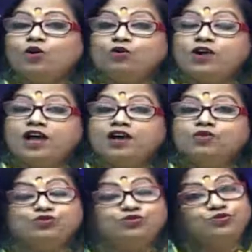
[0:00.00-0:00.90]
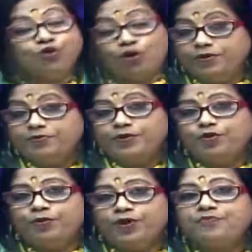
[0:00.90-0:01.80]
করোনার ওষুধ কবে
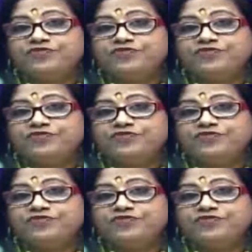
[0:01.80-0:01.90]
বেরোবে